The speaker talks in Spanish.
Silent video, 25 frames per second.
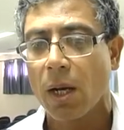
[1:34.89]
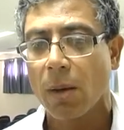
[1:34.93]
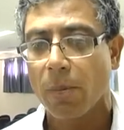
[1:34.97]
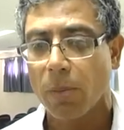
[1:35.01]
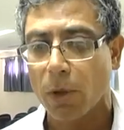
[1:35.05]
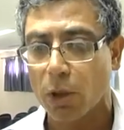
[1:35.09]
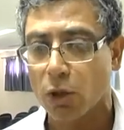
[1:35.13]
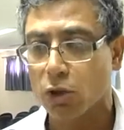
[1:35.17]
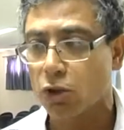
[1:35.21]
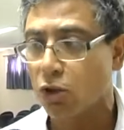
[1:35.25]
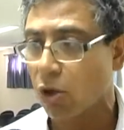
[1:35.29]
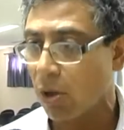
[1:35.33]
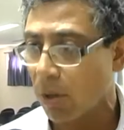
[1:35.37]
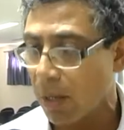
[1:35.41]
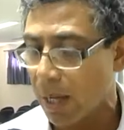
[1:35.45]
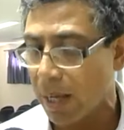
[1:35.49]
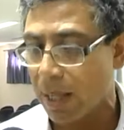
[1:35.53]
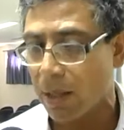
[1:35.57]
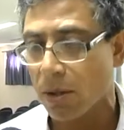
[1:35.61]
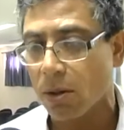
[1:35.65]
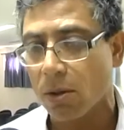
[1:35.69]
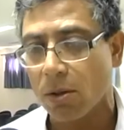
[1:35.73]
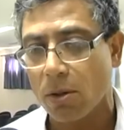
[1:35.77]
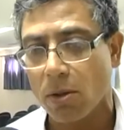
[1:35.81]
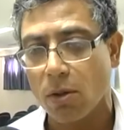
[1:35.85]
Por otro
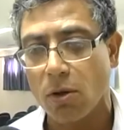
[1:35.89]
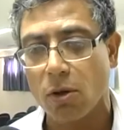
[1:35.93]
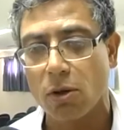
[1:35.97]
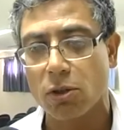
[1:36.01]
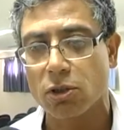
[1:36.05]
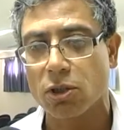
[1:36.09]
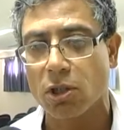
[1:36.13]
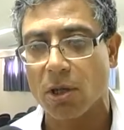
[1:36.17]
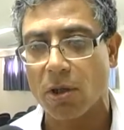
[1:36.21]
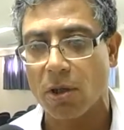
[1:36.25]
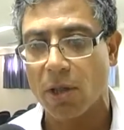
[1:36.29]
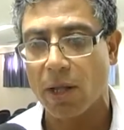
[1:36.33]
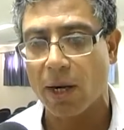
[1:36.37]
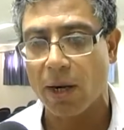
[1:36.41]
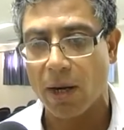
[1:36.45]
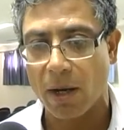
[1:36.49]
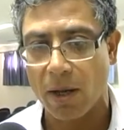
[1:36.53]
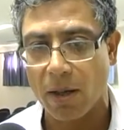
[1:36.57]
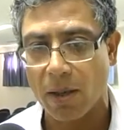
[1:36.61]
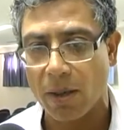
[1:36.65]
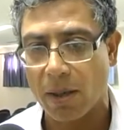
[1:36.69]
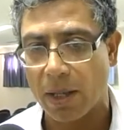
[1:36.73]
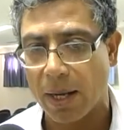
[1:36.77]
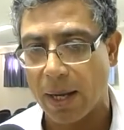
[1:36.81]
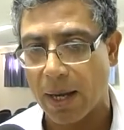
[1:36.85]
lado, otra de
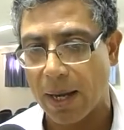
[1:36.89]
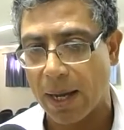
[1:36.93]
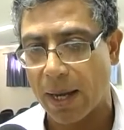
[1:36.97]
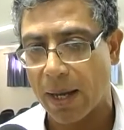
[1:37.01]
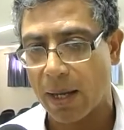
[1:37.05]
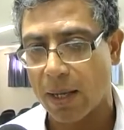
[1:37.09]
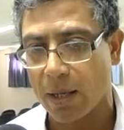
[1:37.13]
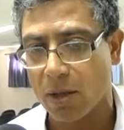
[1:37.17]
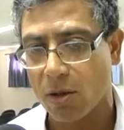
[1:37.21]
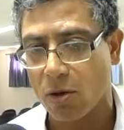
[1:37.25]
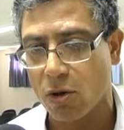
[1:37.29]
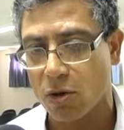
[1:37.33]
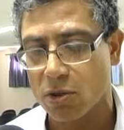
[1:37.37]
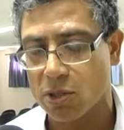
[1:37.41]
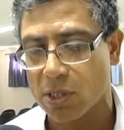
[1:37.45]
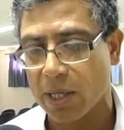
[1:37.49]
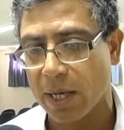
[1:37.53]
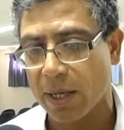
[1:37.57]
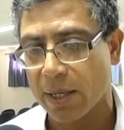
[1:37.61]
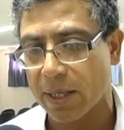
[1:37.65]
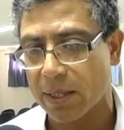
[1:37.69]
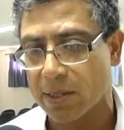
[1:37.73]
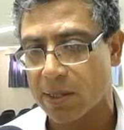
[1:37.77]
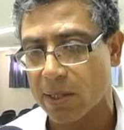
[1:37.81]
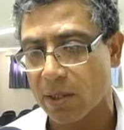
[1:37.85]
las, de las
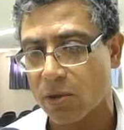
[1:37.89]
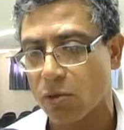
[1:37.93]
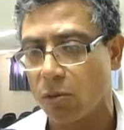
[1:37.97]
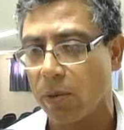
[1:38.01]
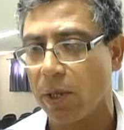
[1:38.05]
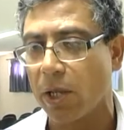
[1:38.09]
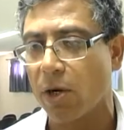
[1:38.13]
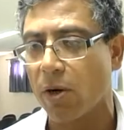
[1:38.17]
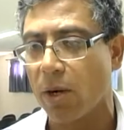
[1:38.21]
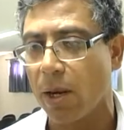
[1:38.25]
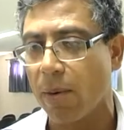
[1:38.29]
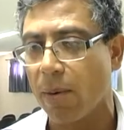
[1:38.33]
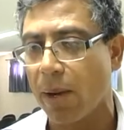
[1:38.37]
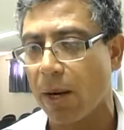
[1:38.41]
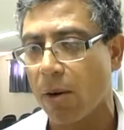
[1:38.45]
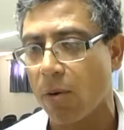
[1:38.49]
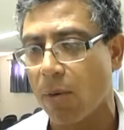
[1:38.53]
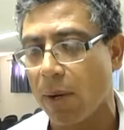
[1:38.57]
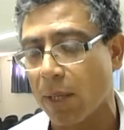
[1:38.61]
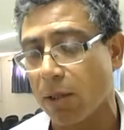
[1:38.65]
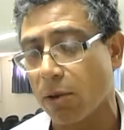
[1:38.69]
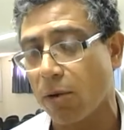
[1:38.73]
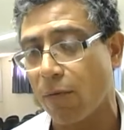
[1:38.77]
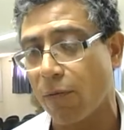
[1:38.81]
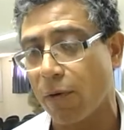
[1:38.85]
cosas que se estuvieron
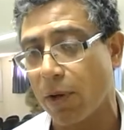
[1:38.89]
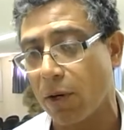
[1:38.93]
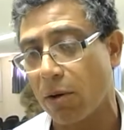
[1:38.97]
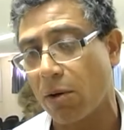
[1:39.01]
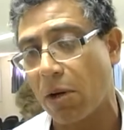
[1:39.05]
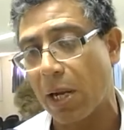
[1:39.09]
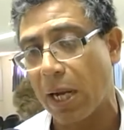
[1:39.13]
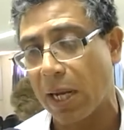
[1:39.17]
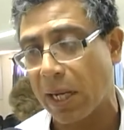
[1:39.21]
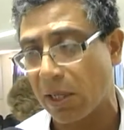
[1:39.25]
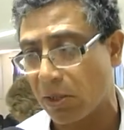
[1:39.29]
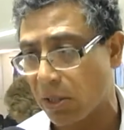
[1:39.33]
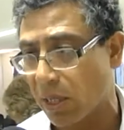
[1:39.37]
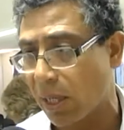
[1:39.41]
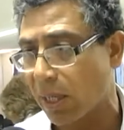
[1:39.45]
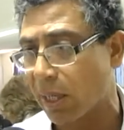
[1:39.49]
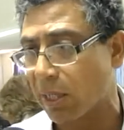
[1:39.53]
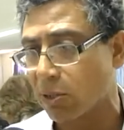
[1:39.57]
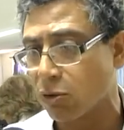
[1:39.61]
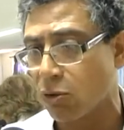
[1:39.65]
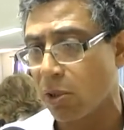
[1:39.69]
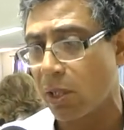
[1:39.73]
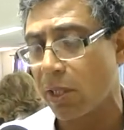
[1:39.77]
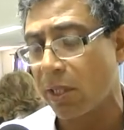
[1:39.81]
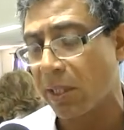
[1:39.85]
evaluando fueron la cantidad de
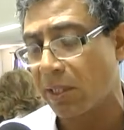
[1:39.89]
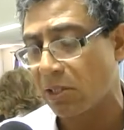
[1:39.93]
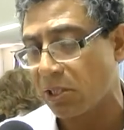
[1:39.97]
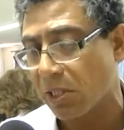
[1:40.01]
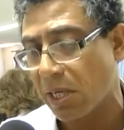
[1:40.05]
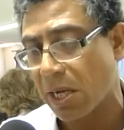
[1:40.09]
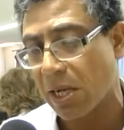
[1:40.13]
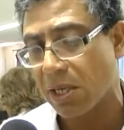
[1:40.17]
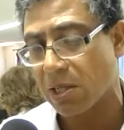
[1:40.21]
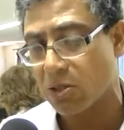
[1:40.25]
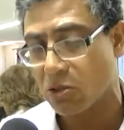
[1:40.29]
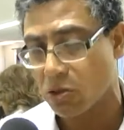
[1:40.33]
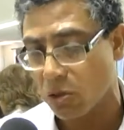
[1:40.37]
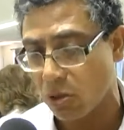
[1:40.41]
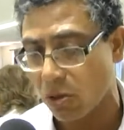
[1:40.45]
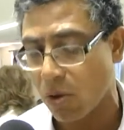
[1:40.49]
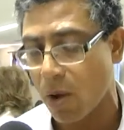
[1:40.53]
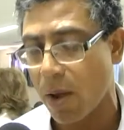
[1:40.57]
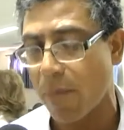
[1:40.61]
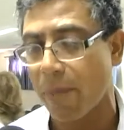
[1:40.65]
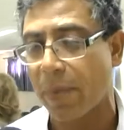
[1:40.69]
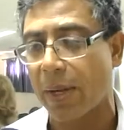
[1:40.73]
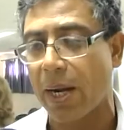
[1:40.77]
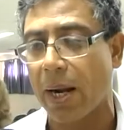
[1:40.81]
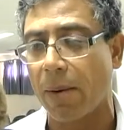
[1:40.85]
casos de diarrea, que son
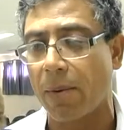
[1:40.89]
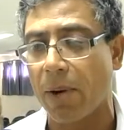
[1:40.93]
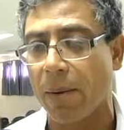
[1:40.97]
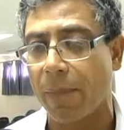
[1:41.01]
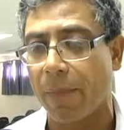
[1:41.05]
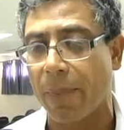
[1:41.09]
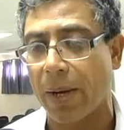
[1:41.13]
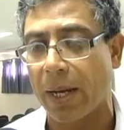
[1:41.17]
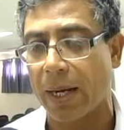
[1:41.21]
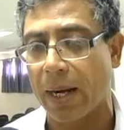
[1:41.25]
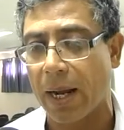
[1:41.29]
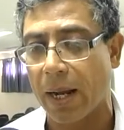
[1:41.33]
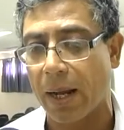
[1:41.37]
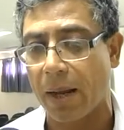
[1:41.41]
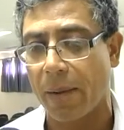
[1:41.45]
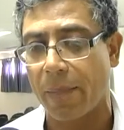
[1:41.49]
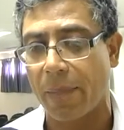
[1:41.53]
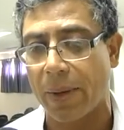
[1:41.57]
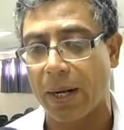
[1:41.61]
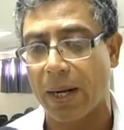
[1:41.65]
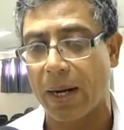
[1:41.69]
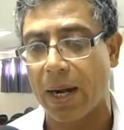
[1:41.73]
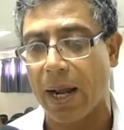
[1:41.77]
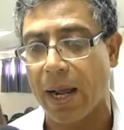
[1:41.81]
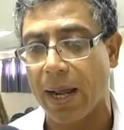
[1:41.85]
los esperables para,
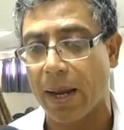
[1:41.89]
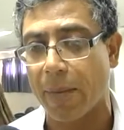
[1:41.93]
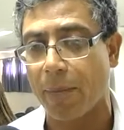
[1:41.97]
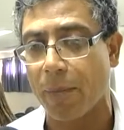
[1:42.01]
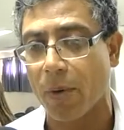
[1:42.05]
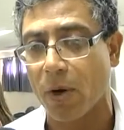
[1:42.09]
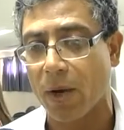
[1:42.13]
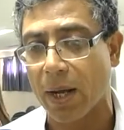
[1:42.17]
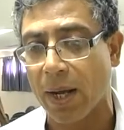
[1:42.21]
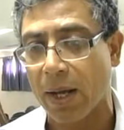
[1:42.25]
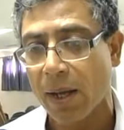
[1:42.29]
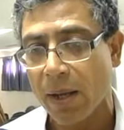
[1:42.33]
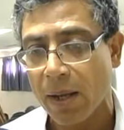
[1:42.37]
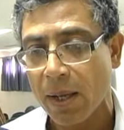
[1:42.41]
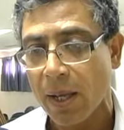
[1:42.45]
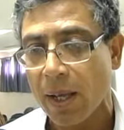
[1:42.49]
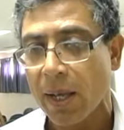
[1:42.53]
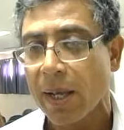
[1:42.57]
para la época,